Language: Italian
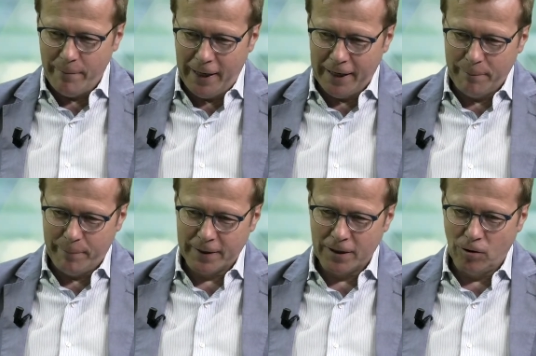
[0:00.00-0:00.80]
ma in
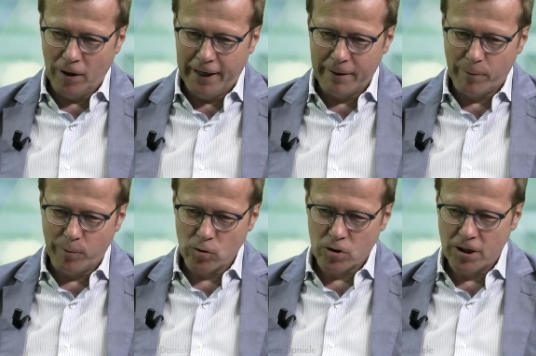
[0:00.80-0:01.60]
particolare
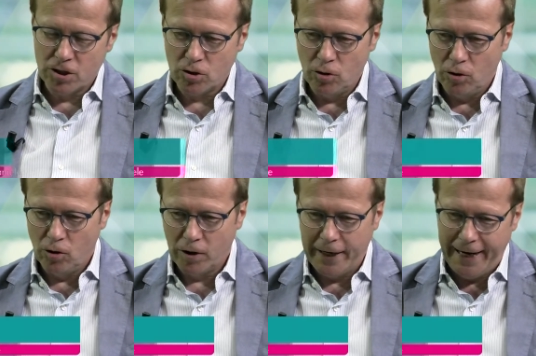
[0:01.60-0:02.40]
proprio lo
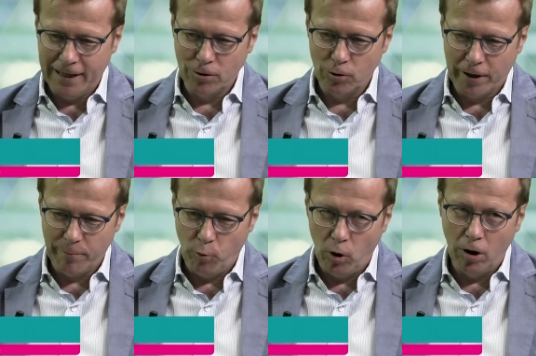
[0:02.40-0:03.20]
stesso caldo
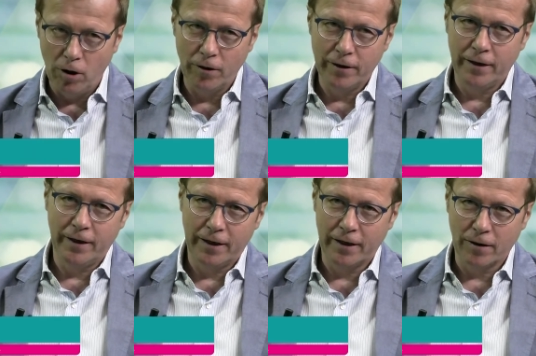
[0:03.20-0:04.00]
che può
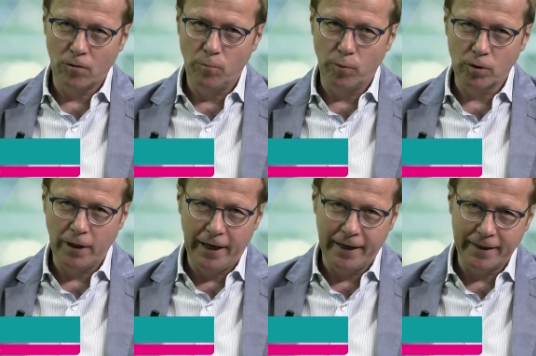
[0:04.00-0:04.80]
eh,
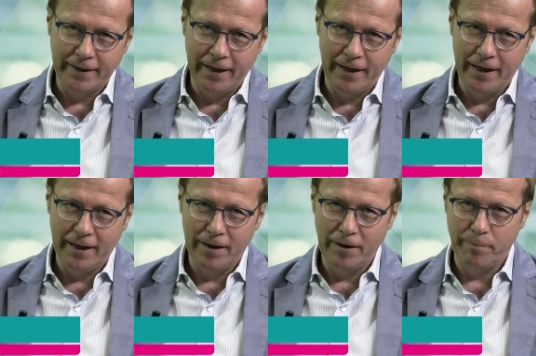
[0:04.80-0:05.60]
comportare
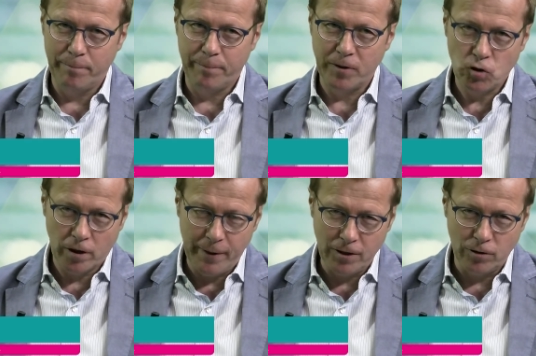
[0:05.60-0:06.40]
del
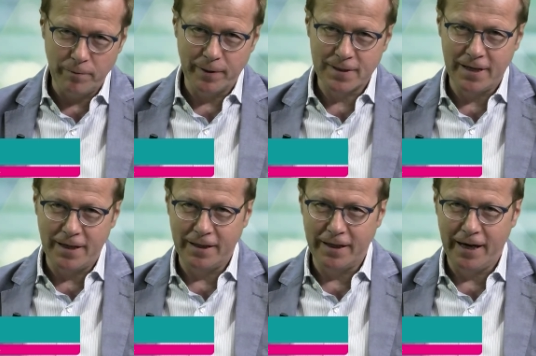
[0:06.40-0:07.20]
peggioramento dei
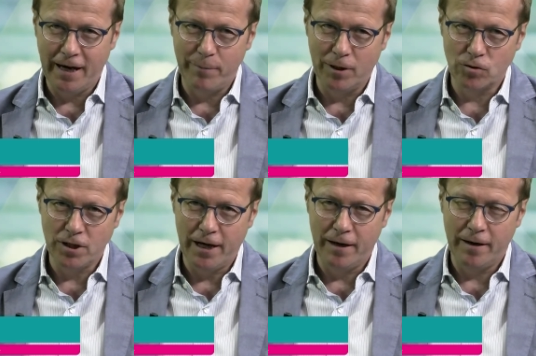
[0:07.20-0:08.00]
pazienti che abbiano
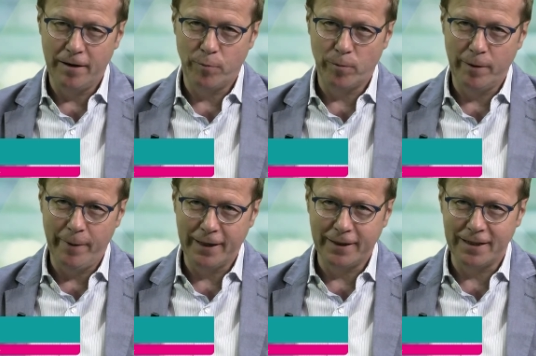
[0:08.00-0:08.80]
già eh,
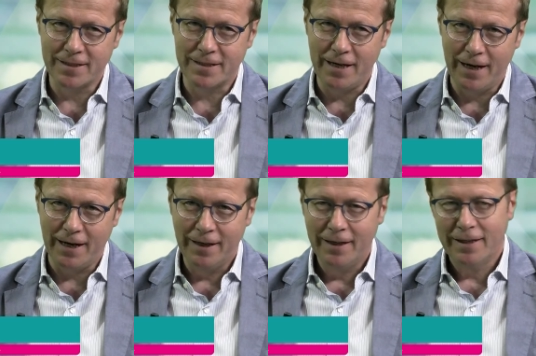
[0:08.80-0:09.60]
problematiche,
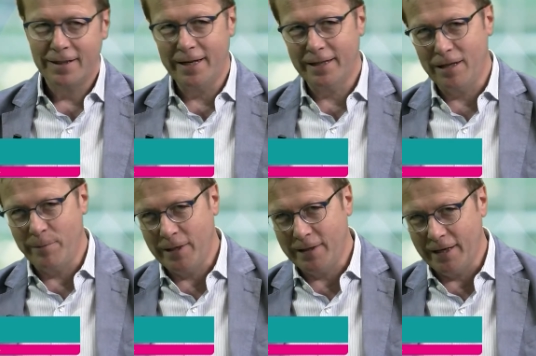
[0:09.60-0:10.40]
sia
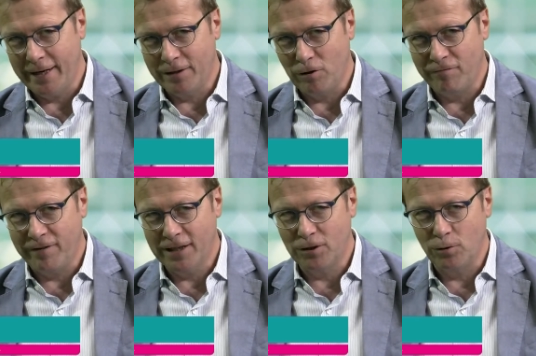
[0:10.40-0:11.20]
direttamente legato al
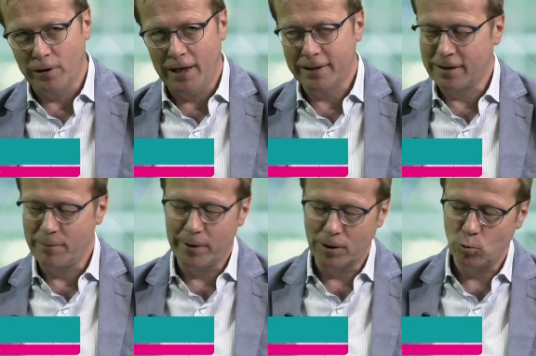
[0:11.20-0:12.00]
fatto che le alte
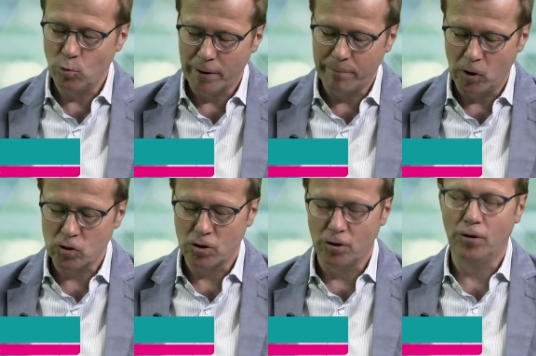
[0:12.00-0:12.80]
temperature
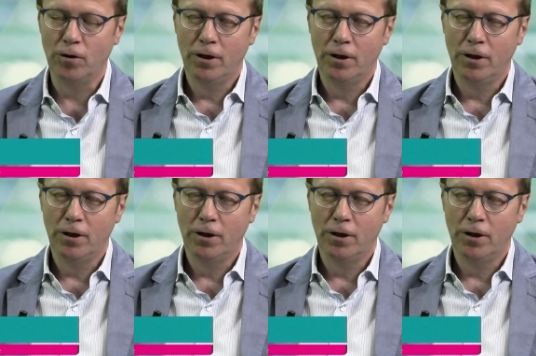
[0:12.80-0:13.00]
possono